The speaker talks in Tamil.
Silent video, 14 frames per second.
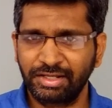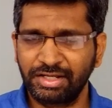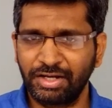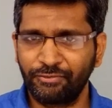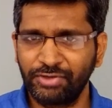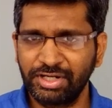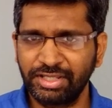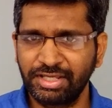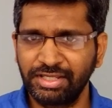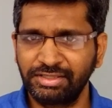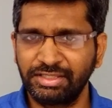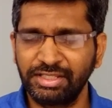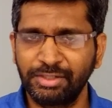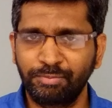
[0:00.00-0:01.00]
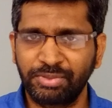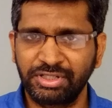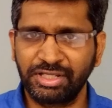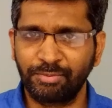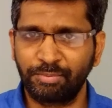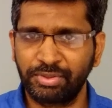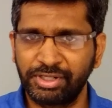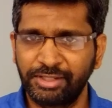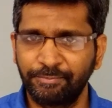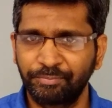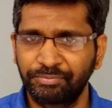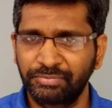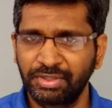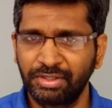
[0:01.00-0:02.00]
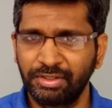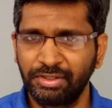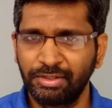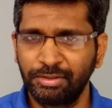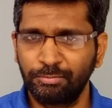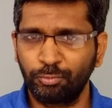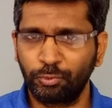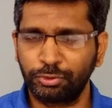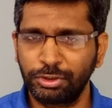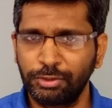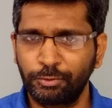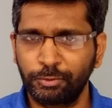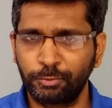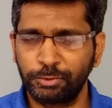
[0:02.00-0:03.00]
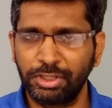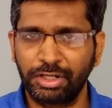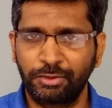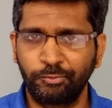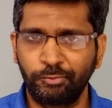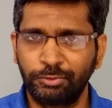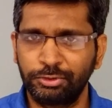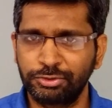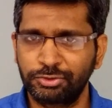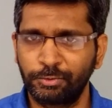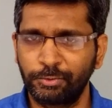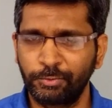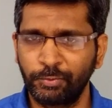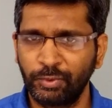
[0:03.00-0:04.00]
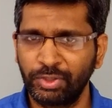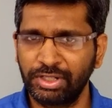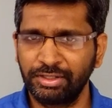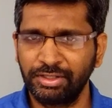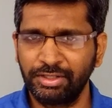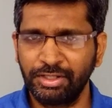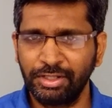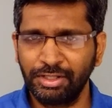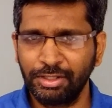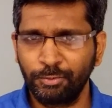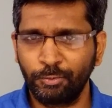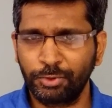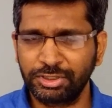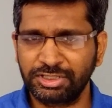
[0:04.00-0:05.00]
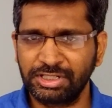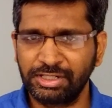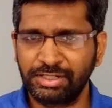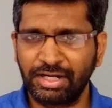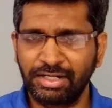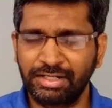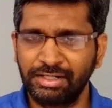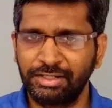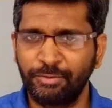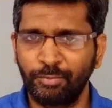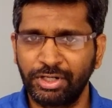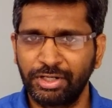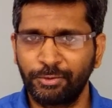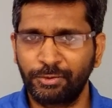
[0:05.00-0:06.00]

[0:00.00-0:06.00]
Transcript: கவலையை தீர்ப்பது எப்படி முதல்ல ஒரு உதாரணம் உங்களுக்கு சொல்லணுங்க ஒரு சில நாட்களுக்கு முன்னாடி